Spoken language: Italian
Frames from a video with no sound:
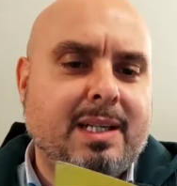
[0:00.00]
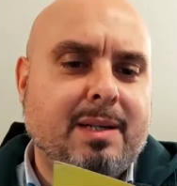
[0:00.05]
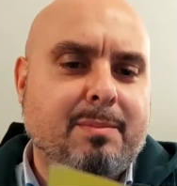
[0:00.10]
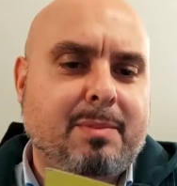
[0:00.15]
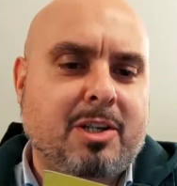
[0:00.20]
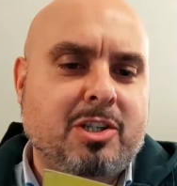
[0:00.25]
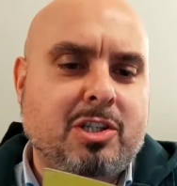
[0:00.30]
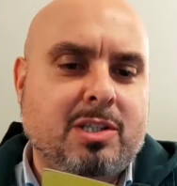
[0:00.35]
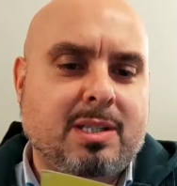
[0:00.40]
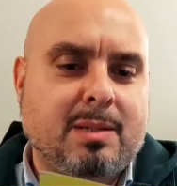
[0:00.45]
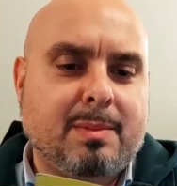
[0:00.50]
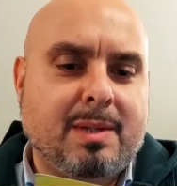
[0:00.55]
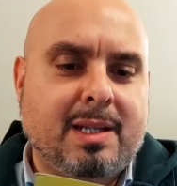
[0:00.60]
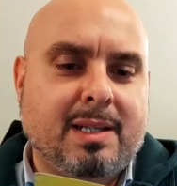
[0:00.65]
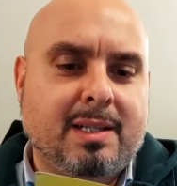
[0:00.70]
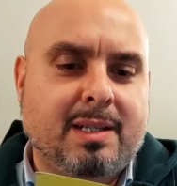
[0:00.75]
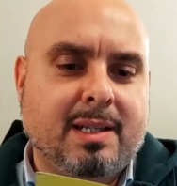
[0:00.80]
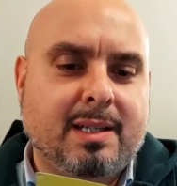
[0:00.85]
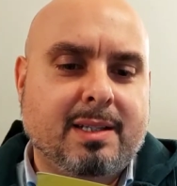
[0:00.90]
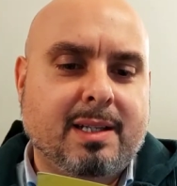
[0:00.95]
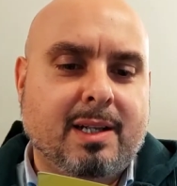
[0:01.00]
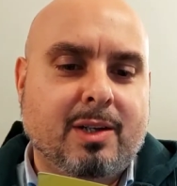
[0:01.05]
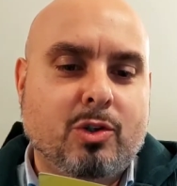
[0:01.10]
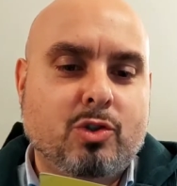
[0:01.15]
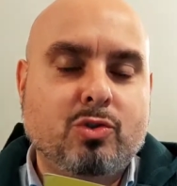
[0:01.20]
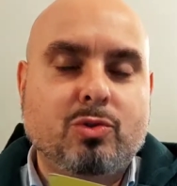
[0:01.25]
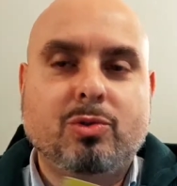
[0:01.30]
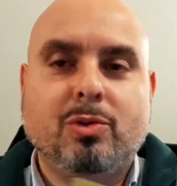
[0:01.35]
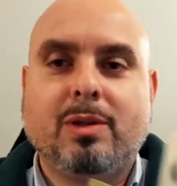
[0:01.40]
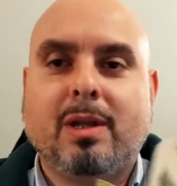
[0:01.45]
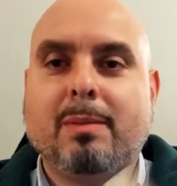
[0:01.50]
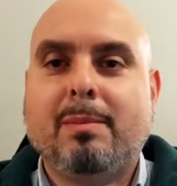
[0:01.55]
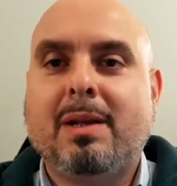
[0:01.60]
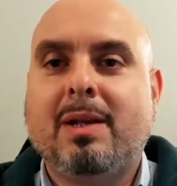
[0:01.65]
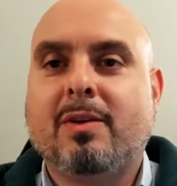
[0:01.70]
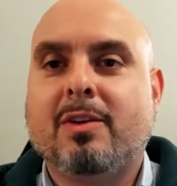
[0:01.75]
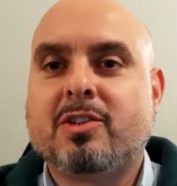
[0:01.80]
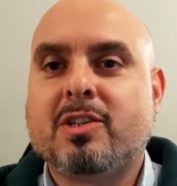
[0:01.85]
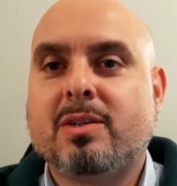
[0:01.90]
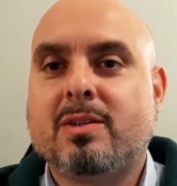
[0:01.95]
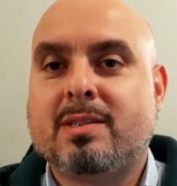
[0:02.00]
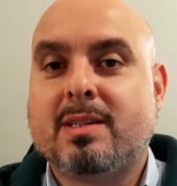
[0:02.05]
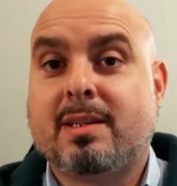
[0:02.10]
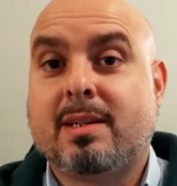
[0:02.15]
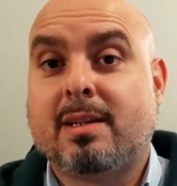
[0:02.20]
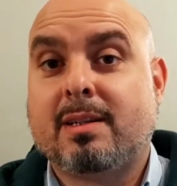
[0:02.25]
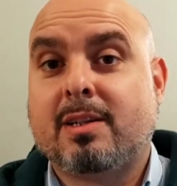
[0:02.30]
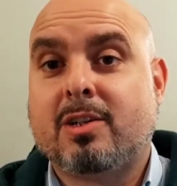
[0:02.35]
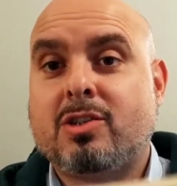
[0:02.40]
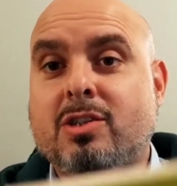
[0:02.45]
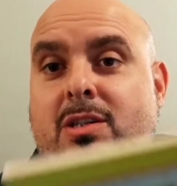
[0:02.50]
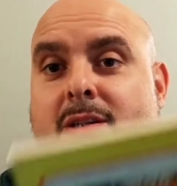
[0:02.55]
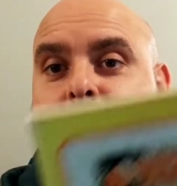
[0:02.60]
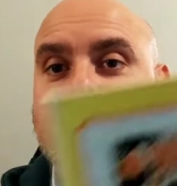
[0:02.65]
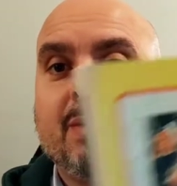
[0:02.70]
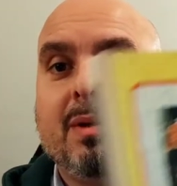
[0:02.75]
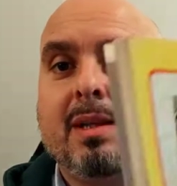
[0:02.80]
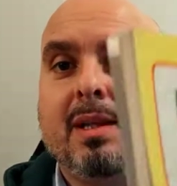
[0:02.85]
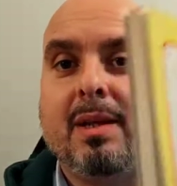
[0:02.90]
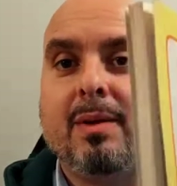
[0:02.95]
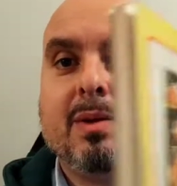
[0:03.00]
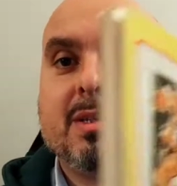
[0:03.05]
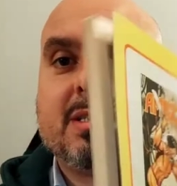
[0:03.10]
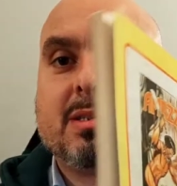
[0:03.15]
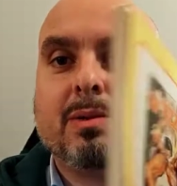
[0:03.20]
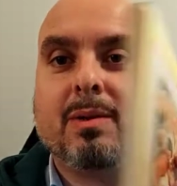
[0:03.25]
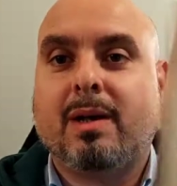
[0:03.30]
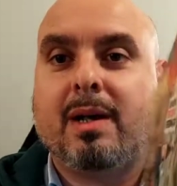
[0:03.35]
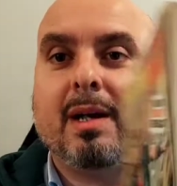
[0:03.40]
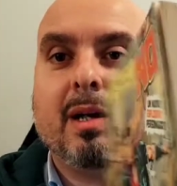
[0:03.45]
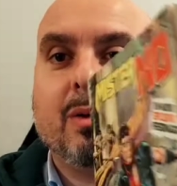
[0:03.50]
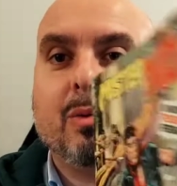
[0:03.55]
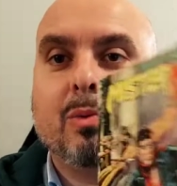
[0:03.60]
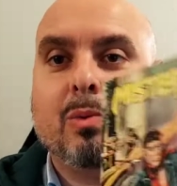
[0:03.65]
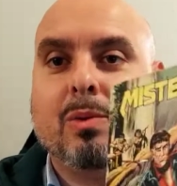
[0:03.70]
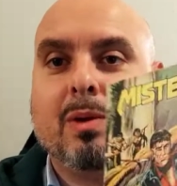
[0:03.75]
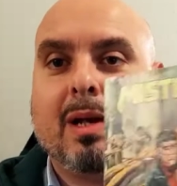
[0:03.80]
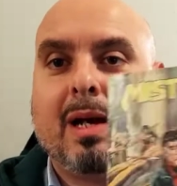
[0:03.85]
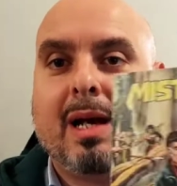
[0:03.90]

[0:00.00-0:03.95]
precisamente del giugno del 1975 quindi questo è un